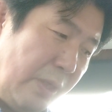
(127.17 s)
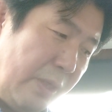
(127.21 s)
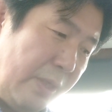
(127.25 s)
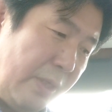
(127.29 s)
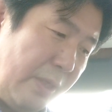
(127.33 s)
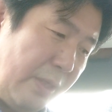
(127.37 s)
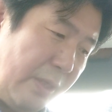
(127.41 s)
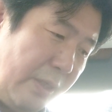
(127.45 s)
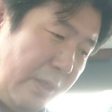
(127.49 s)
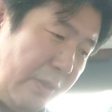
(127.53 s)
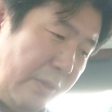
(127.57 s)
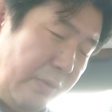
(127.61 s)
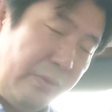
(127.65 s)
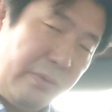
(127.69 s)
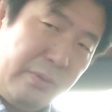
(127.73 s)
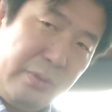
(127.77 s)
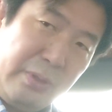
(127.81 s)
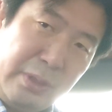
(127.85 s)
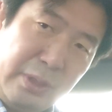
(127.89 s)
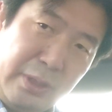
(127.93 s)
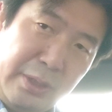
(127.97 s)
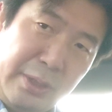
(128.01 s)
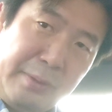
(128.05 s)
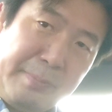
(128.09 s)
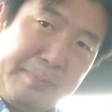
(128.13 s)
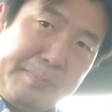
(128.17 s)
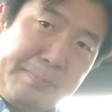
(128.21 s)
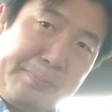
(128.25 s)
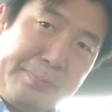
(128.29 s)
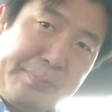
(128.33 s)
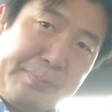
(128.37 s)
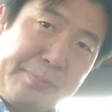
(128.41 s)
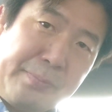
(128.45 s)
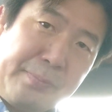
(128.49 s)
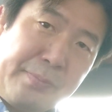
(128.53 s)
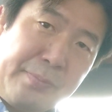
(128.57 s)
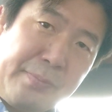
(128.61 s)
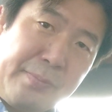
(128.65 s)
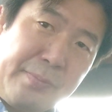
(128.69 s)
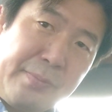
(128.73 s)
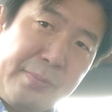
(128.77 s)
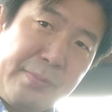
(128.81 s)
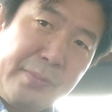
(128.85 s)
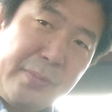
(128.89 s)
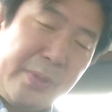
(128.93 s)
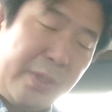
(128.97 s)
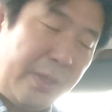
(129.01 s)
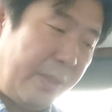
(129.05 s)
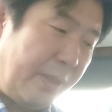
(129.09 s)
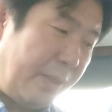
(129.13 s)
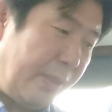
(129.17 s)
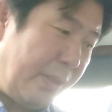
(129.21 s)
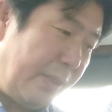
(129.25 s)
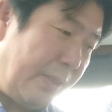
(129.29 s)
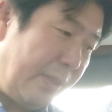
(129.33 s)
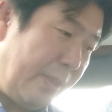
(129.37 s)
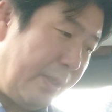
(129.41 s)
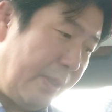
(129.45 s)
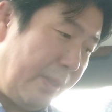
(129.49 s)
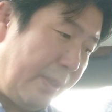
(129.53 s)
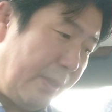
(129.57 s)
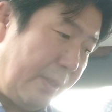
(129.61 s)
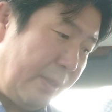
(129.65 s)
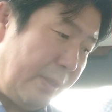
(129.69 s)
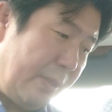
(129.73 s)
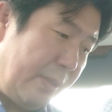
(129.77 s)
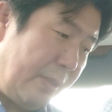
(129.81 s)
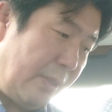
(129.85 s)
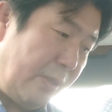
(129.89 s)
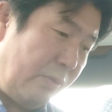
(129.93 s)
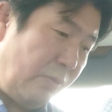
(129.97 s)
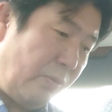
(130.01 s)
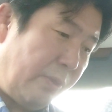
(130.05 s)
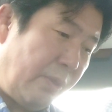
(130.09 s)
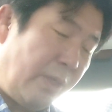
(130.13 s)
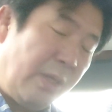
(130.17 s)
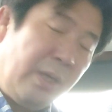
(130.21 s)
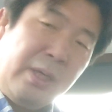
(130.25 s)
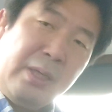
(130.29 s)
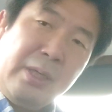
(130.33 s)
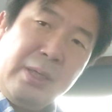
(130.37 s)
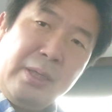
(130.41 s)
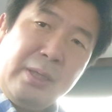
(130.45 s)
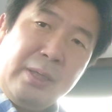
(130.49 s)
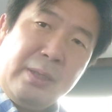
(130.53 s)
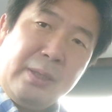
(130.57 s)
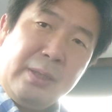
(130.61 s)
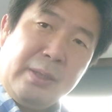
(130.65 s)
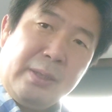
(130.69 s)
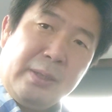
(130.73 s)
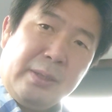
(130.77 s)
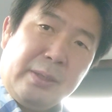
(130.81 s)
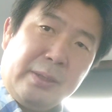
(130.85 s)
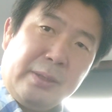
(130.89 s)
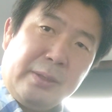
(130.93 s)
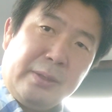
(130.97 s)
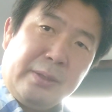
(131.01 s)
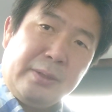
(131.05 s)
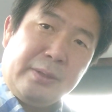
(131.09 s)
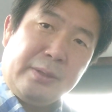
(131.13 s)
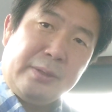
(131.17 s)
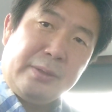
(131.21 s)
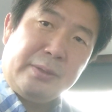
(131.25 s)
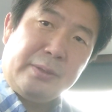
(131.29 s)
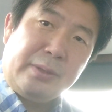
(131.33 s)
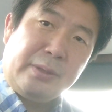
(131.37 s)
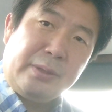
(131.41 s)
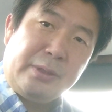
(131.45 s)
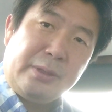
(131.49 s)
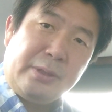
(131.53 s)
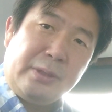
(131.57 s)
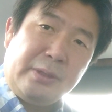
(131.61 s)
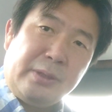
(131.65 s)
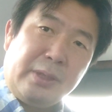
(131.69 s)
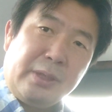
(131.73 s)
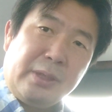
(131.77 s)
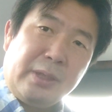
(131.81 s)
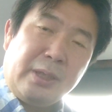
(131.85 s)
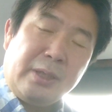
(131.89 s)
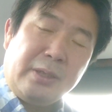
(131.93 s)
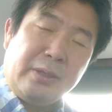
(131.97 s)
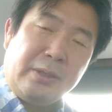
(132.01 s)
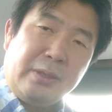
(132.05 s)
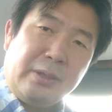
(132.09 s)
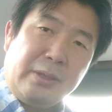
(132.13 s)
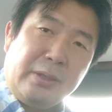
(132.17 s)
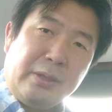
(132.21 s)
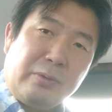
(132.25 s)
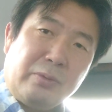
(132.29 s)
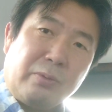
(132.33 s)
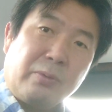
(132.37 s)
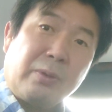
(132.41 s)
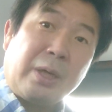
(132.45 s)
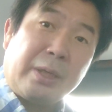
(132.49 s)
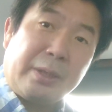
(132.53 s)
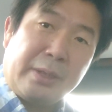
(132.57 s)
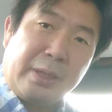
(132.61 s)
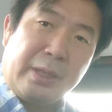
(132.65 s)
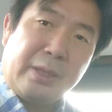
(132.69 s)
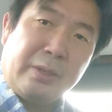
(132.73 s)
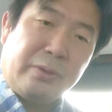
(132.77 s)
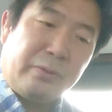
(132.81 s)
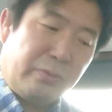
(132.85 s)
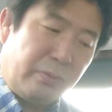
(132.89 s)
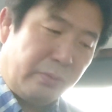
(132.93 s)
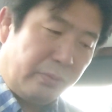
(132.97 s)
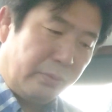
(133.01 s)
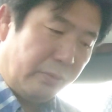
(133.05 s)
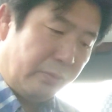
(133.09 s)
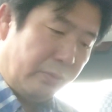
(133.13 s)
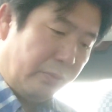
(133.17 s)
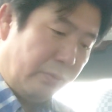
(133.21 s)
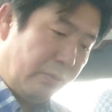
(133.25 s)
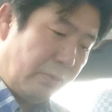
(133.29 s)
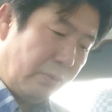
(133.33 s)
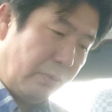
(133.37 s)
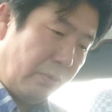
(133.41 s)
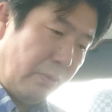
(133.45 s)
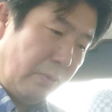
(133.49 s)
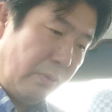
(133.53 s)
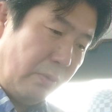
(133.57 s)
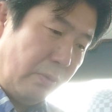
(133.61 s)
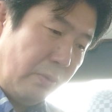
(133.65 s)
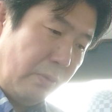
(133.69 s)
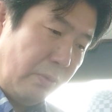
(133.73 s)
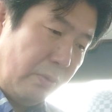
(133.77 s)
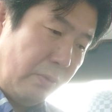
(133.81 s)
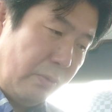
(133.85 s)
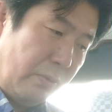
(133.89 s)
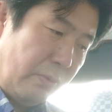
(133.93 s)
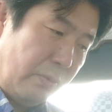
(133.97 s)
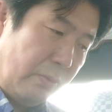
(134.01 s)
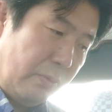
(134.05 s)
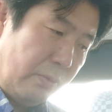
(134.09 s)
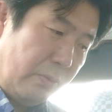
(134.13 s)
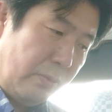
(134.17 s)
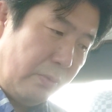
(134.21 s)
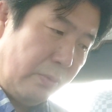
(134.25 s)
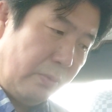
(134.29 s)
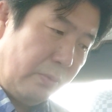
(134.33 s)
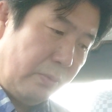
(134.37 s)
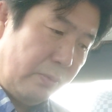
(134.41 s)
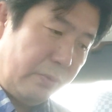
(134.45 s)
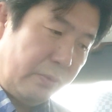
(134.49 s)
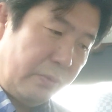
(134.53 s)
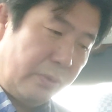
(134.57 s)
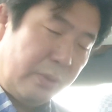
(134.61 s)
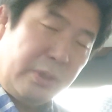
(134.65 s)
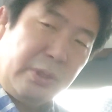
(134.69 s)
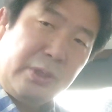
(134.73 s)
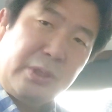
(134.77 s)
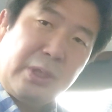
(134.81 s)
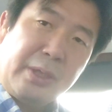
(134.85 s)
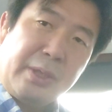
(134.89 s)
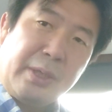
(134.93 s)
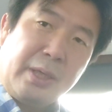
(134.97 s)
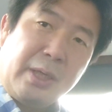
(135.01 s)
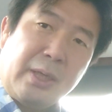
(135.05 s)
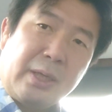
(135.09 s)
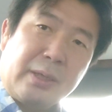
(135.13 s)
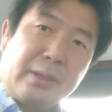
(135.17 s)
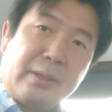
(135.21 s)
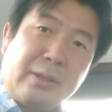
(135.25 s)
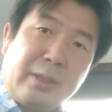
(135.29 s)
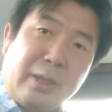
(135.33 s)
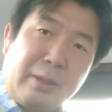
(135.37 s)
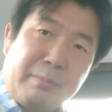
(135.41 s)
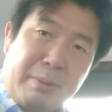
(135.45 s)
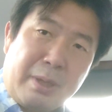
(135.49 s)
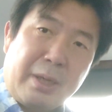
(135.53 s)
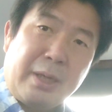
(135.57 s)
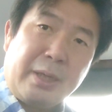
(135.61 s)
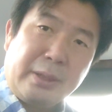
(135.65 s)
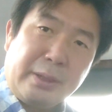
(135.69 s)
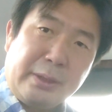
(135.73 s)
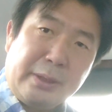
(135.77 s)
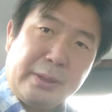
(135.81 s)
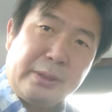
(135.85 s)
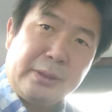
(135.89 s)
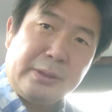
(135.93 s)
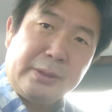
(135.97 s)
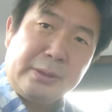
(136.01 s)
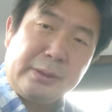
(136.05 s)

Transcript: 占い好き。ね。で、これ、精神世界とかね、そういうのを好きじゃなかった場合、